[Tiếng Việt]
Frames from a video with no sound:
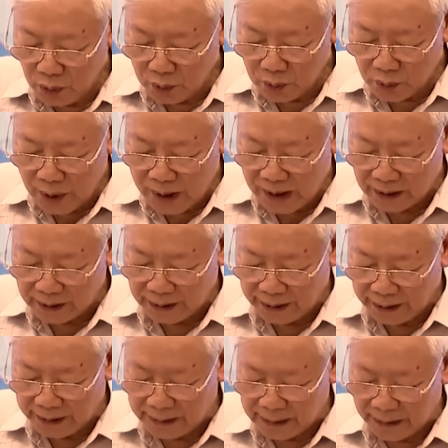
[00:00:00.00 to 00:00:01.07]
đúc qua hàng
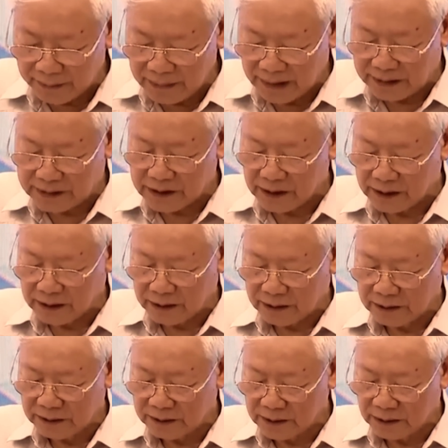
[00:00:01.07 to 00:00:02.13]
nghìn năm lịch
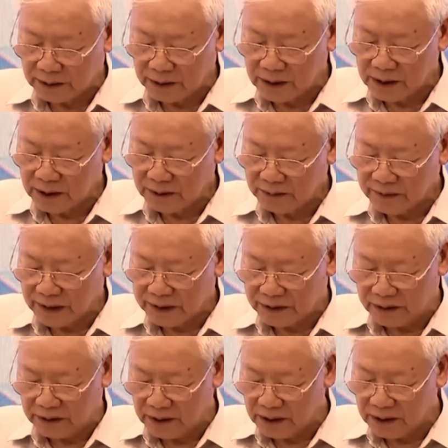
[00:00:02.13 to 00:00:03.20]
sử dựng nước và
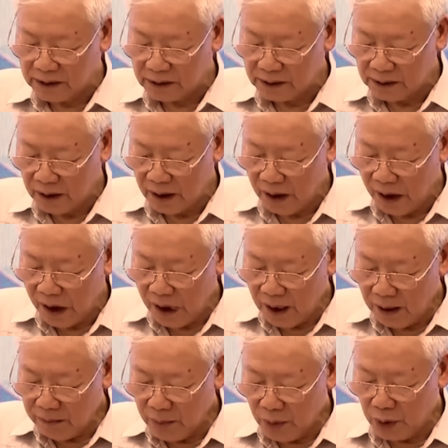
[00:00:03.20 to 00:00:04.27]
giữ nước.
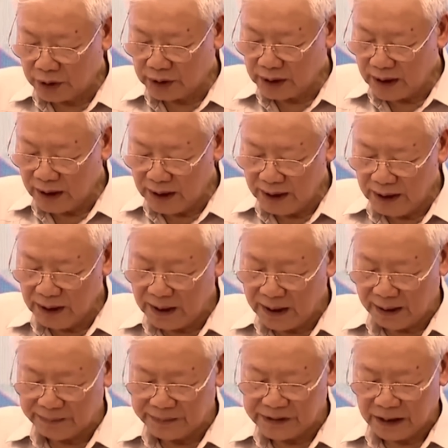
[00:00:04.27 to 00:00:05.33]
Một cây
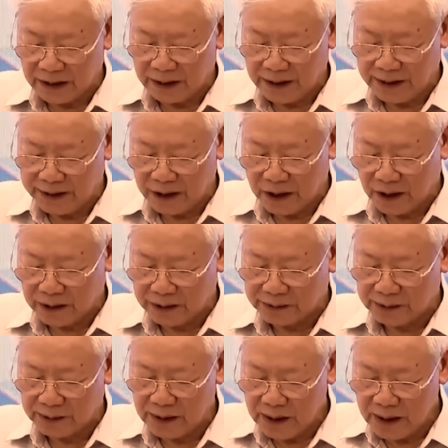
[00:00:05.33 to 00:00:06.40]
làm chẳng lên
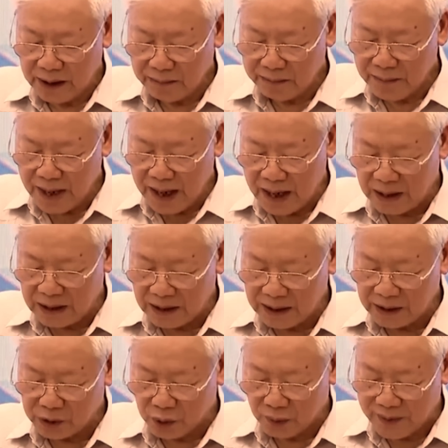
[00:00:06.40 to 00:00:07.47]
non, ba
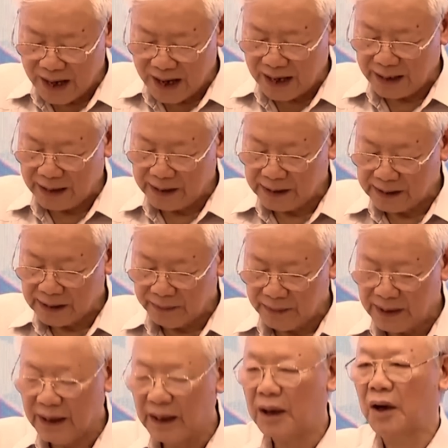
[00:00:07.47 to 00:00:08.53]
cây chụm lại thì
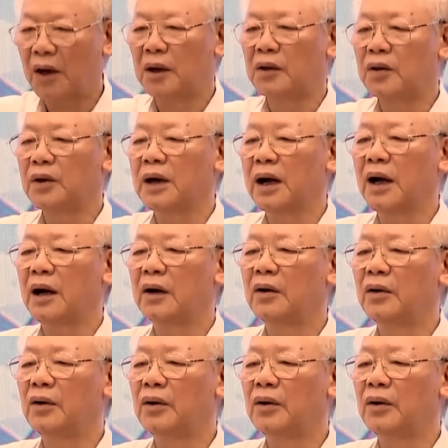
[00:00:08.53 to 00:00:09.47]
mới nên hòn núi cao